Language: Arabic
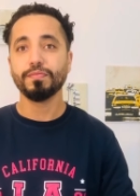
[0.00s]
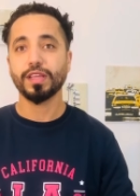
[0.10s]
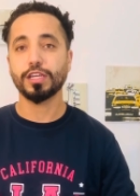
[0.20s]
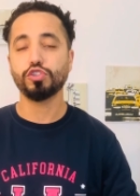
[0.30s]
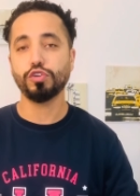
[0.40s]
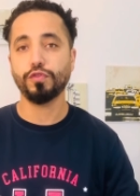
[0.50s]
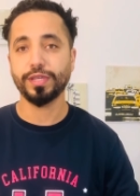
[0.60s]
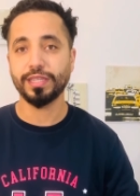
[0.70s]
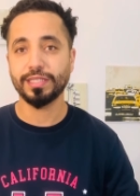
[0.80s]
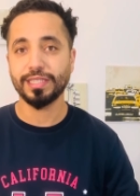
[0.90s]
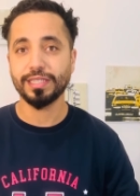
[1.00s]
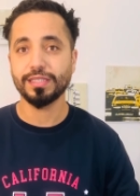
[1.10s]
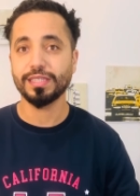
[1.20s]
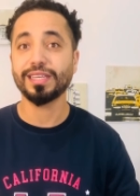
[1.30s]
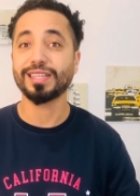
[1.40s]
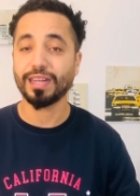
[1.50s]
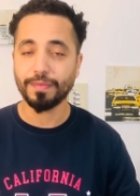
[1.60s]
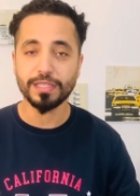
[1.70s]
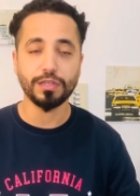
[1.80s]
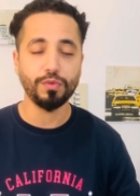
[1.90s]
كنشوفوا كاين
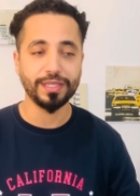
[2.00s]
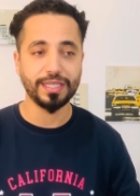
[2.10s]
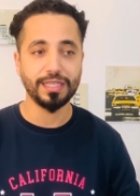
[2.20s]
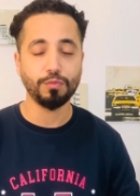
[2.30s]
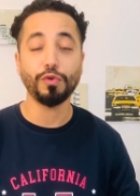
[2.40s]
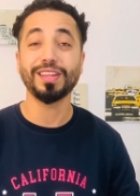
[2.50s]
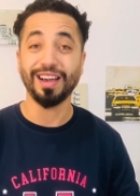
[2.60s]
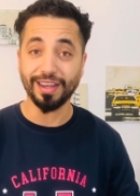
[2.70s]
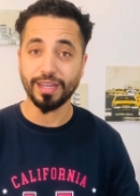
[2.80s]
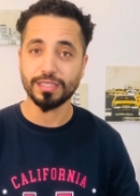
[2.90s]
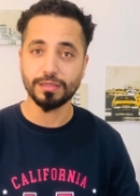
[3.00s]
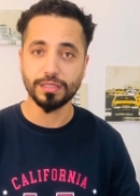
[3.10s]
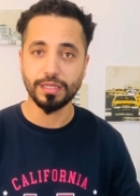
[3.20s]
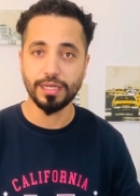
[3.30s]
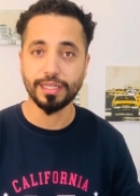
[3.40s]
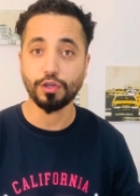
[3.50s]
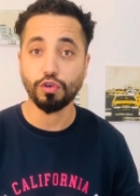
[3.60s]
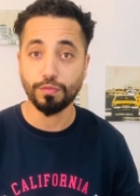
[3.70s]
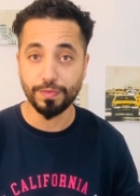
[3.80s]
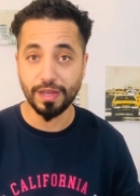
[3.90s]
اضرابات اولا كاين مظاهرات اللي
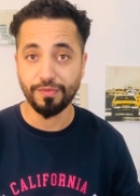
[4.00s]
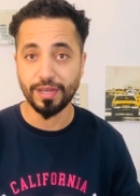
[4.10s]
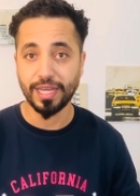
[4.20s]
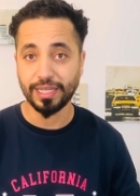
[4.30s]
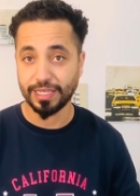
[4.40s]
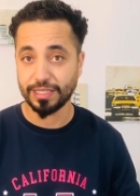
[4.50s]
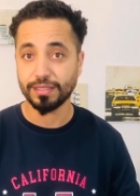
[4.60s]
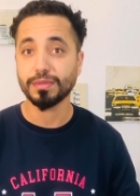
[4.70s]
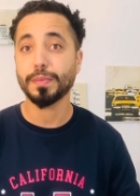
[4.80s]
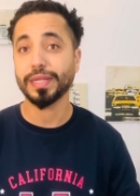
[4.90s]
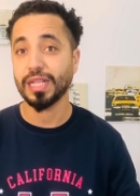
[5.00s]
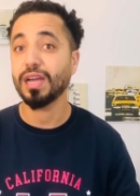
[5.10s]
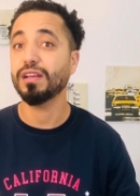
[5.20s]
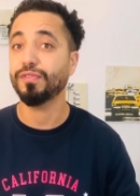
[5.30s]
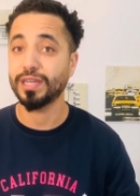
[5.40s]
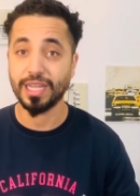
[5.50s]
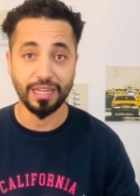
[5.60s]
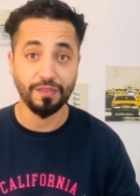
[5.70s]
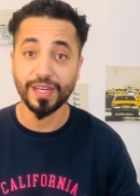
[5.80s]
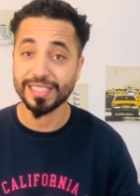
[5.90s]
كيقوموا بها الفلاحين بطبيعه الحال
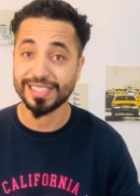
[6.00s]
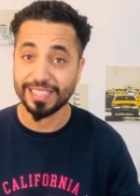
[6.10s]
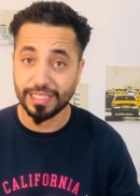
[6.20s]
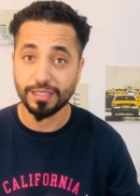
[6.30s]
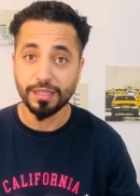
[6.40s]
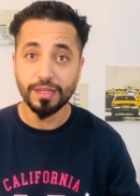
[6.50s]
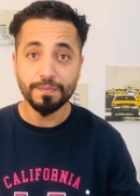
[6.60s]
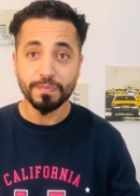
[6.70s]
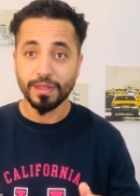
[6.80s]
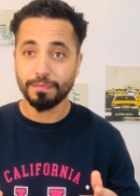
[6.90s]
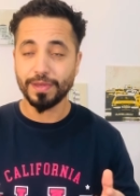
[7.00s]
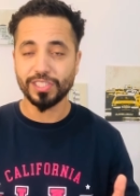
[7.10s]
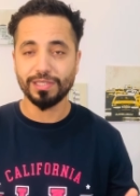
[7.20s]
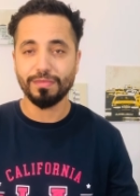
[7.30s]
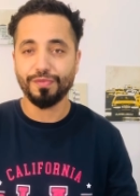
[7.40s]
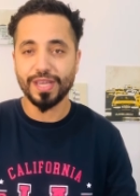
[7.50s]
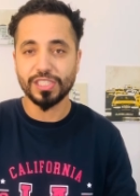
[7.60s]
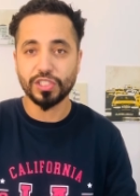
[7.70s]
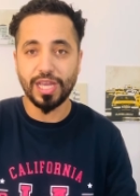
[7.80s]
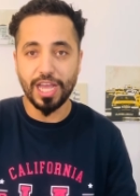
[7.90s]
الفلاحين الفرنسيين ماشي ما
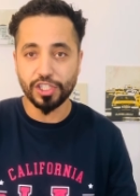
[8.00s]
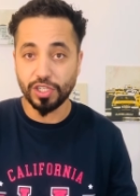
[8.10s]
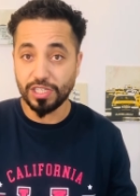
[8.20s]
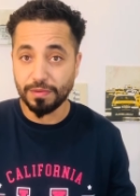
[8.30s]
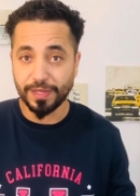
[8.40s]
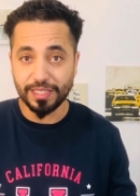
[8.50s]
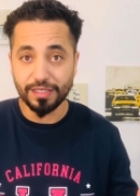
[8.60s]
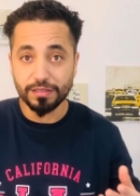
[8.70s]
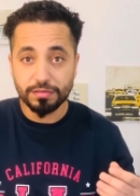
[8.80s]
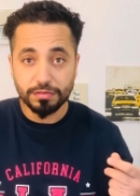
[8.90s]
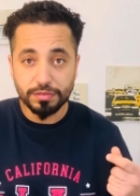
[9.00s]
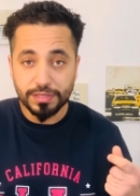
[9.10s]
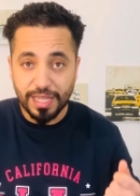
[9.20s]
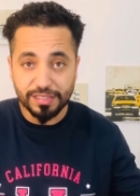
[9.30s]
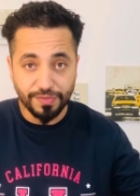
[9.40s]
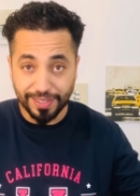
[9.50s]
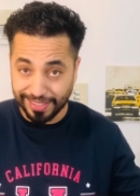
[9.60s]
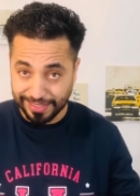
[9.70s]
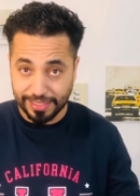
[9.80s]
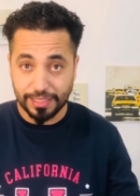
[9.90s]
فيهاش كاع اجانب يعني الناس
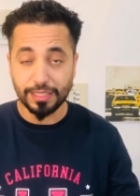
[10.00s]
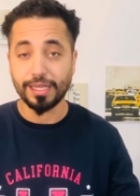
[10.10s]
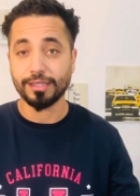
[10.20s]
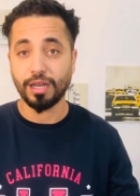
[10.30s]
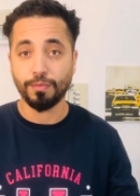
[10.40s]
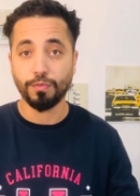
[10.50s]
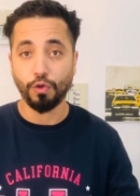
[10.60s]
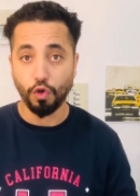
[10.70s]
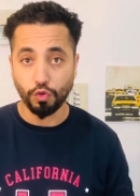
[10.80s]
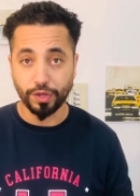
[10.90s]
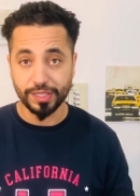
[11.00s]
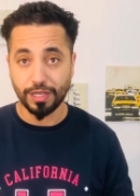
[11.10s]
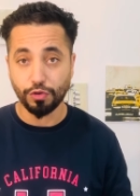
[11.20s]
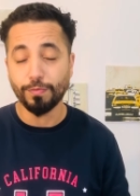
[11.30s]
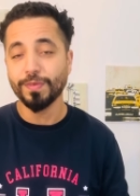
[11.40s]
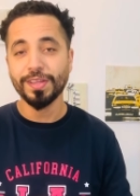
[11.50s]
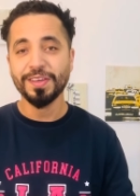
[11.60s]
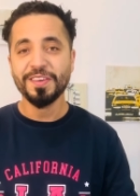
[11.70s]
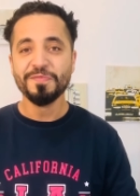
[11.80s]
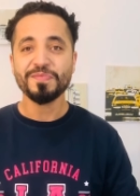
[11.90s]
فرنسيين كيطالبوا بالحقوق ديالهم
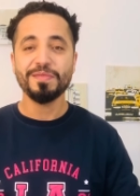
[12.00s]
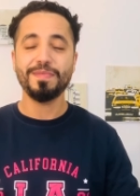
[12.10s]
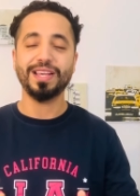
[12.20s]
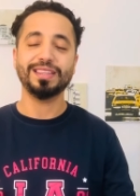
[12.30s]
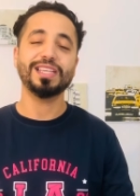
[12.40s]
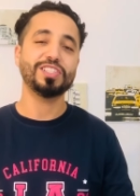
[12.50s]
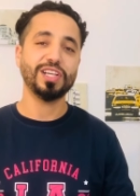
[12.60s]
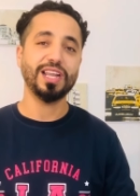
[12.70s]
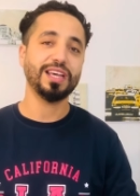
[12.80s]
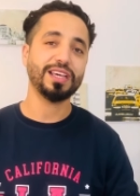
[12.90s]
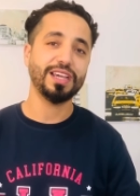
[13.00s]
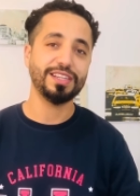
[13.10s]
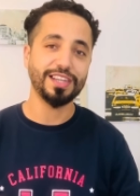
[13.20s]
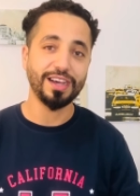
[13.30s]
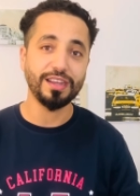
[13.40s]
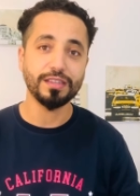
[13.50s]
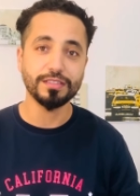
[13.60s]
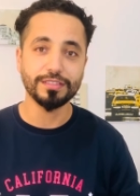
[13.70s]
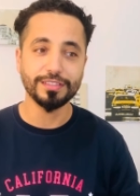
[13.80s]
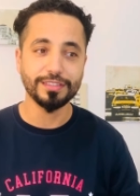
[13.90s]
ما عندهاش علاقه انها آه،